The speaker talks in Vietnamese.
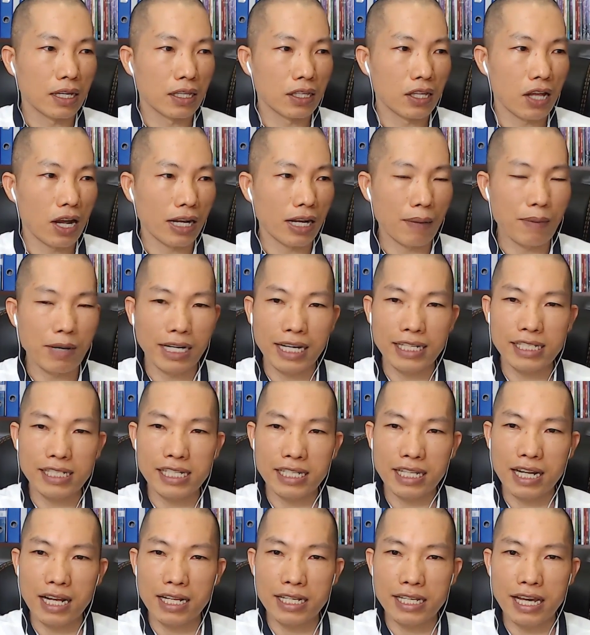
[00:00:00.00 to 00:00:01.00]
Rồi, cảm ơn các anh
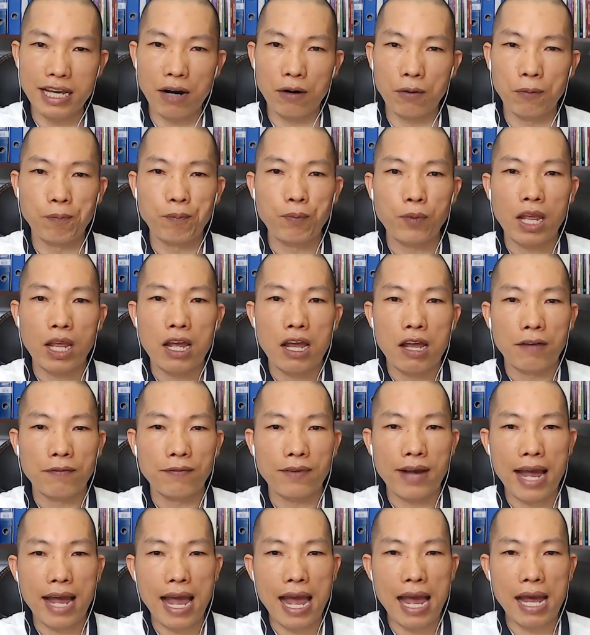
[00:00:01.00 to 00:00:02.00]
chị rất là nhiều.
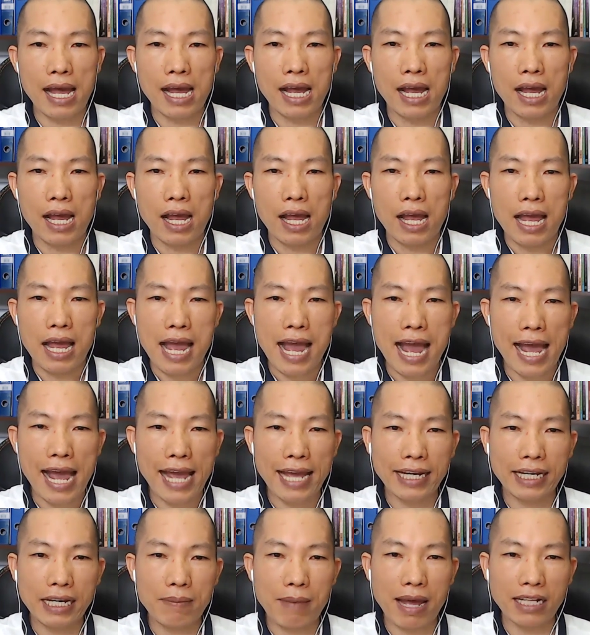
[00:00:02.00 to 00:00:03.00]
Và
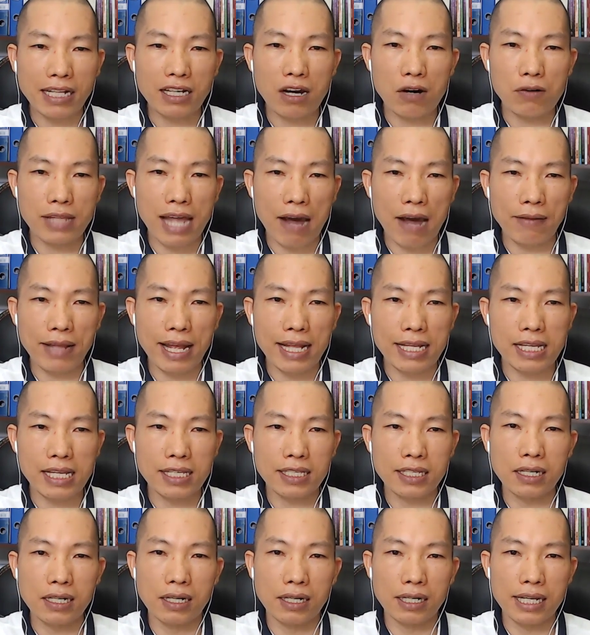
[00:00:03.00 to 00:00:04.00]
hai cái bán cầu não này
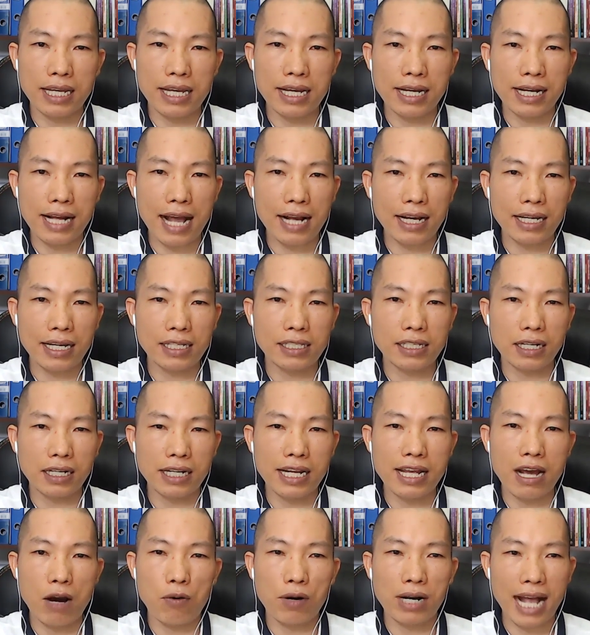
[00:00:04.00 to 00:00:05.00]
xử lý các cái dữ
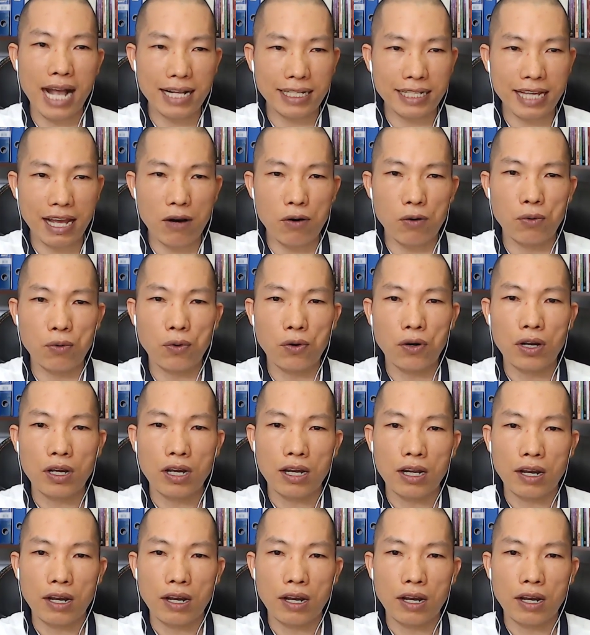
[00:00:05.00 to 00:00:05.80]
liệu khác nhau.